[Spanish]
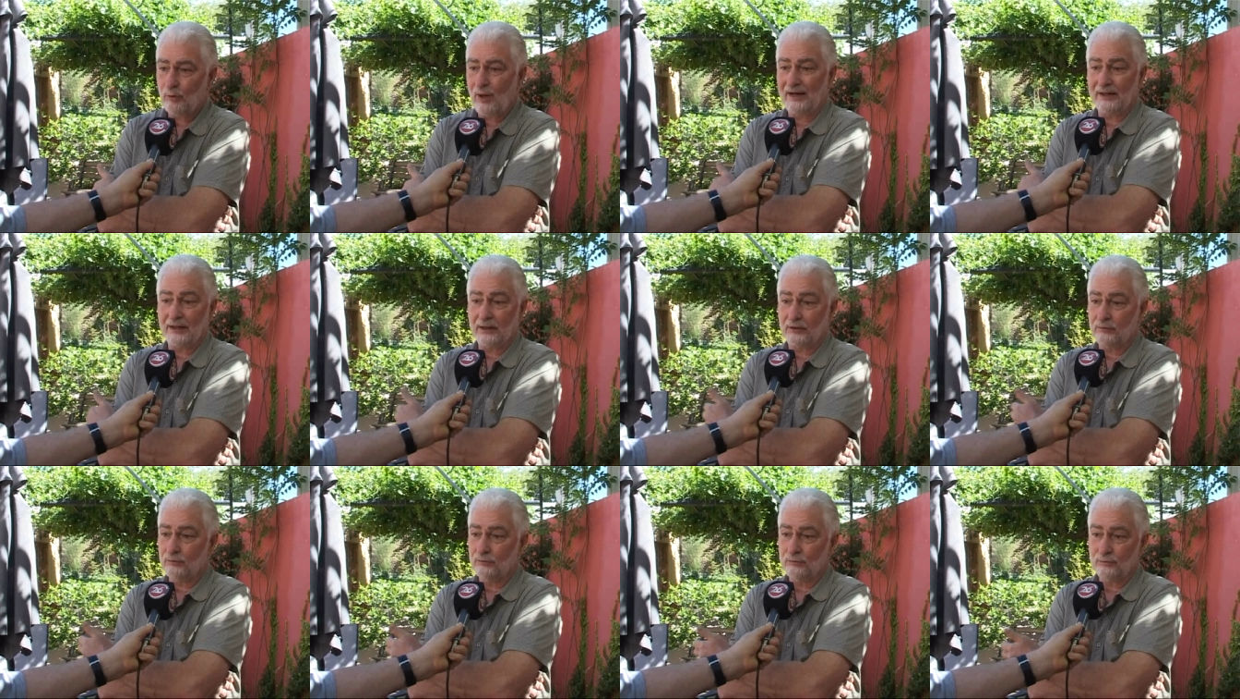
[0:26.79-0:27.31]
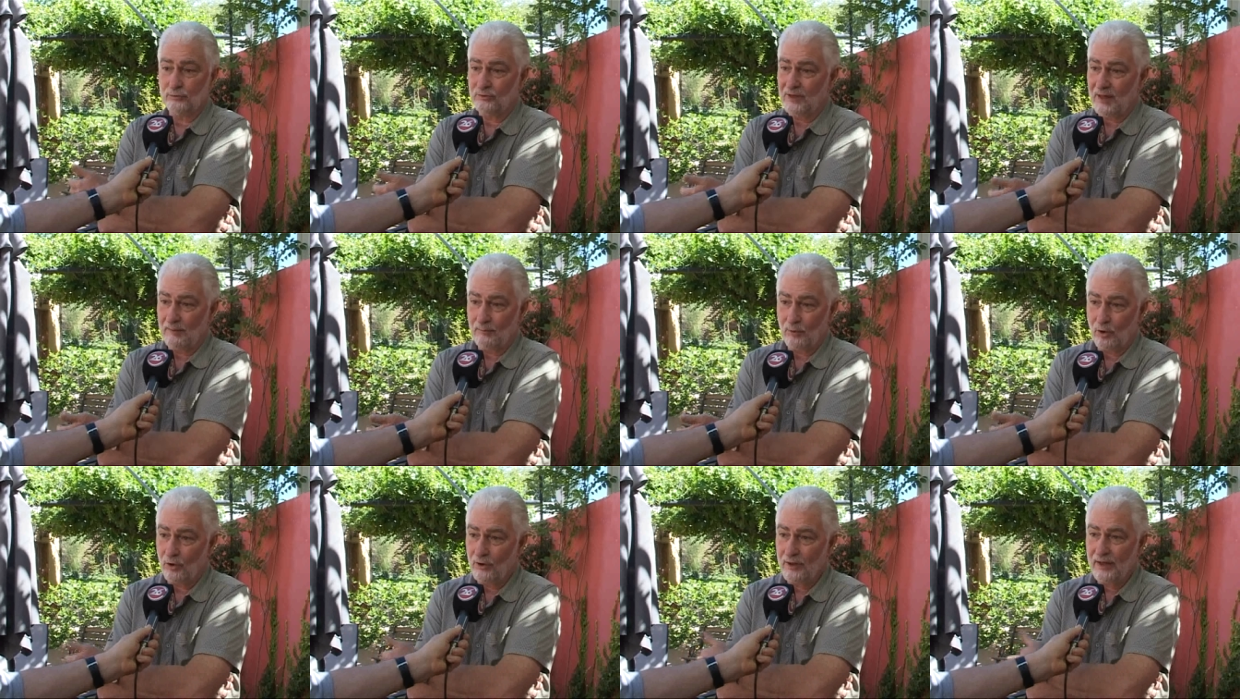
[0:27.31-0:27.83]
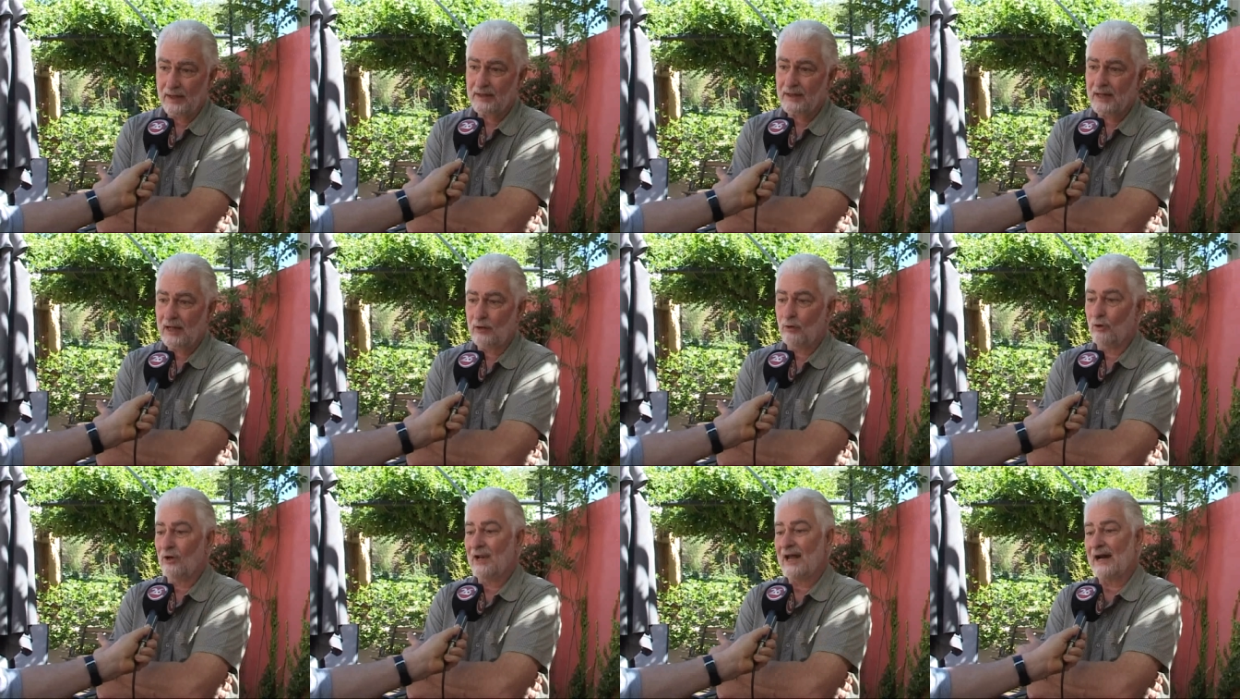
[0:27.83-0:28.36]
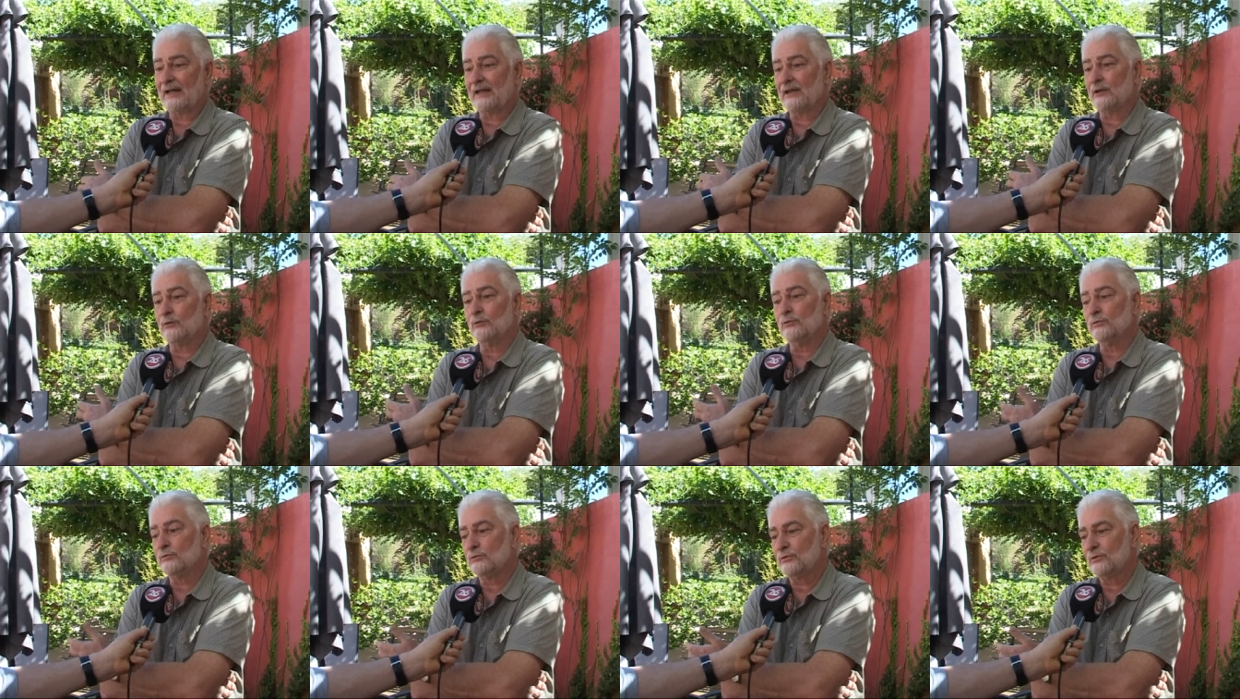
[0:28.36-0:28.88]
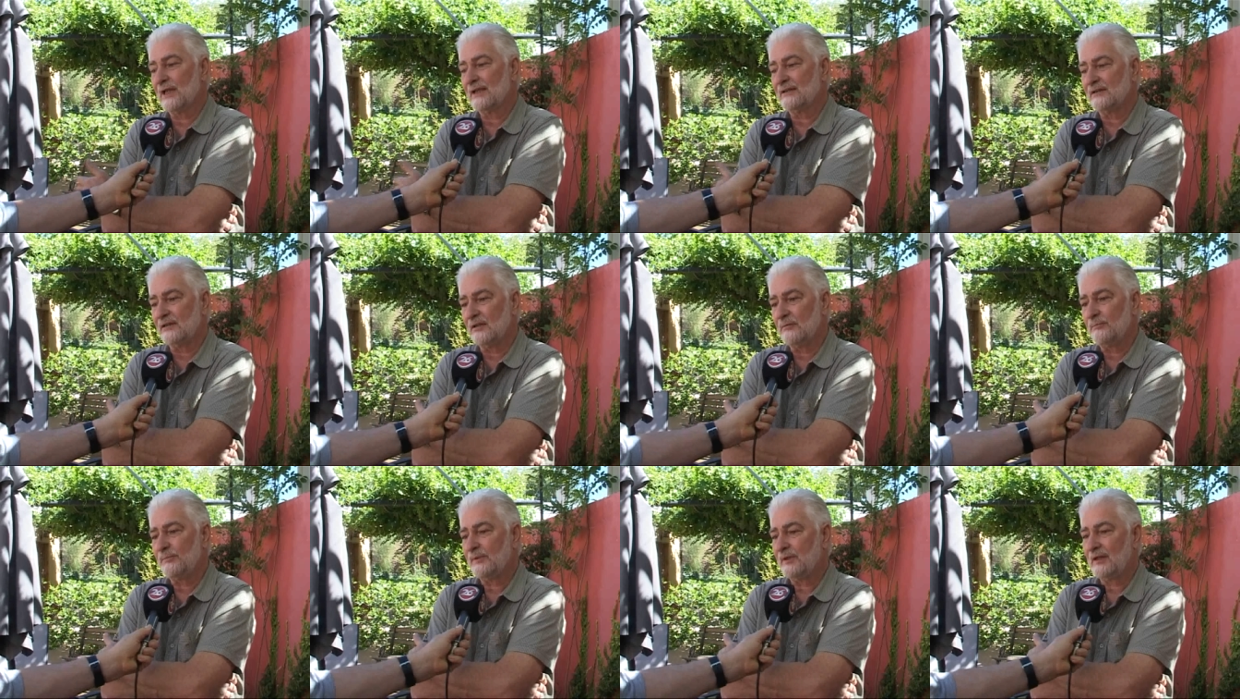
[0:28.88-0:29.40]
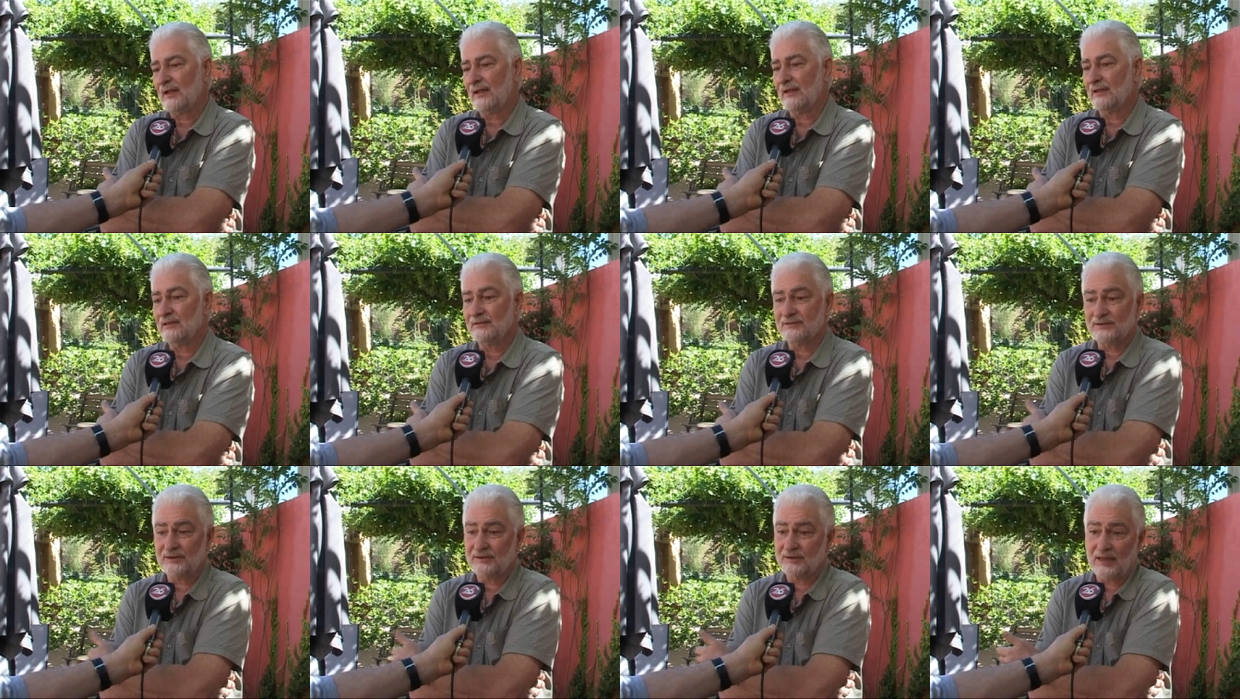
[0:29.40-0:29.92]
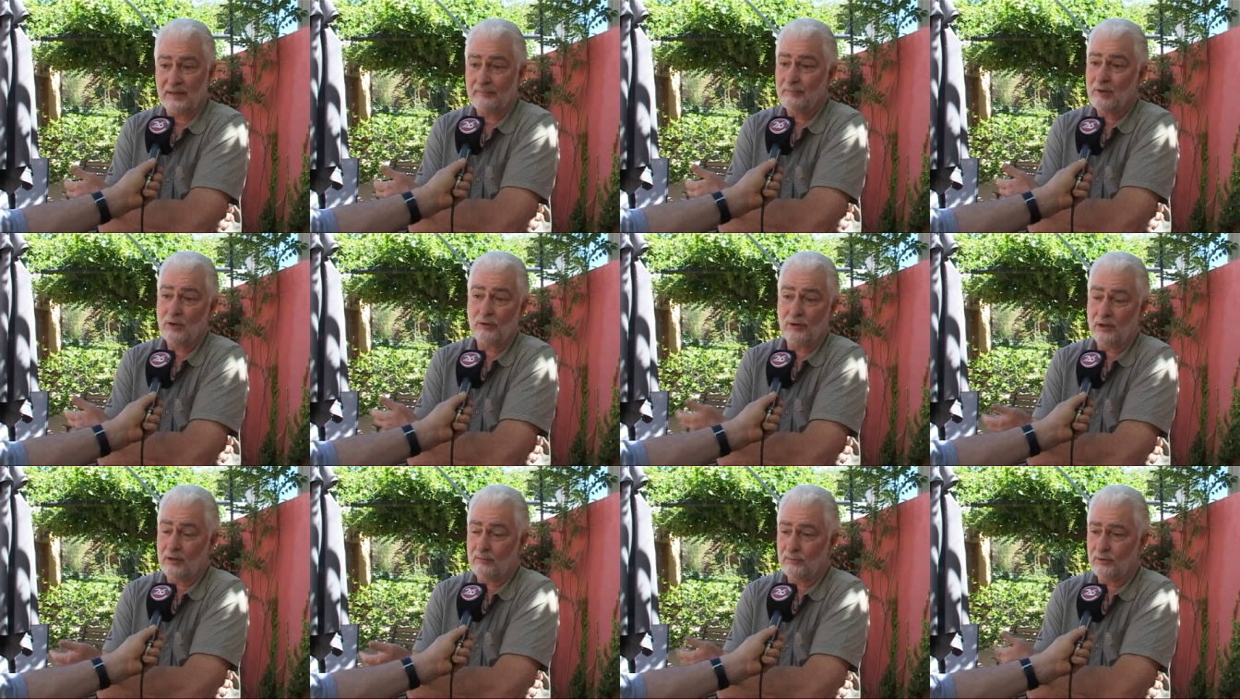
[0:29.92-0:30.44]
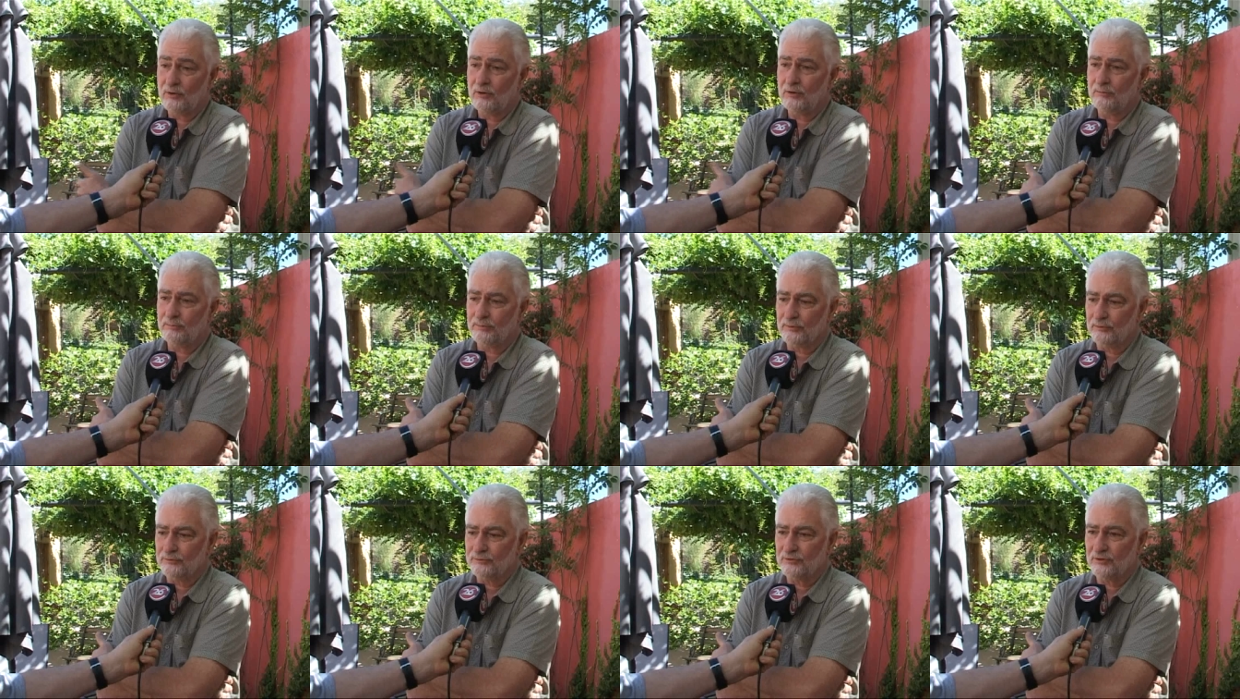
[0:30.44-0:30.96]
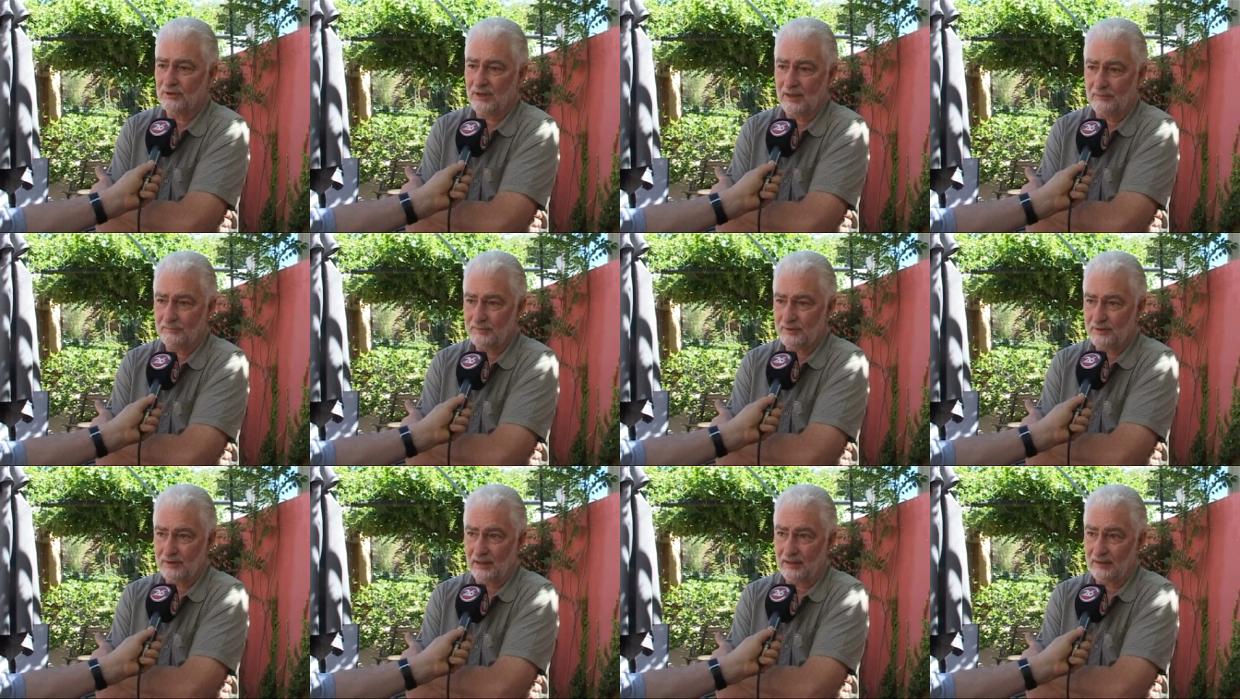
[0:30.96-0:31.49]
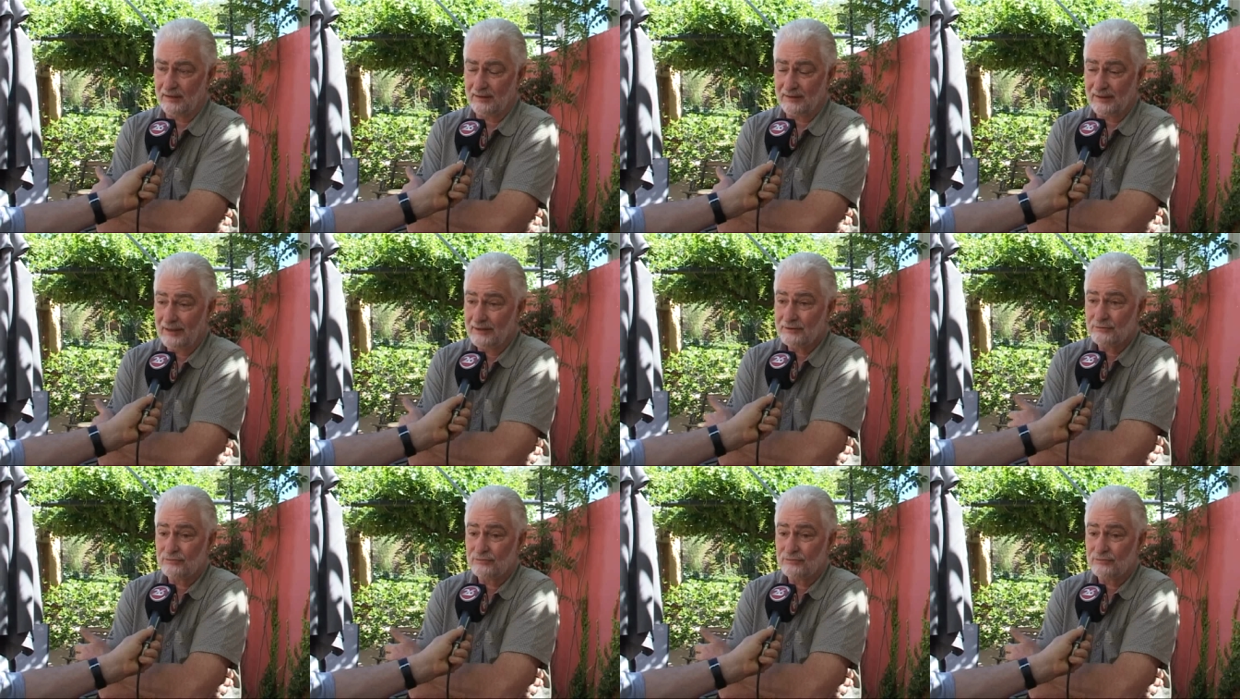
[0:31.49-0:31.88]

o agricultura moderna o la agricultura típica del sistema o del modo de producción capitalista.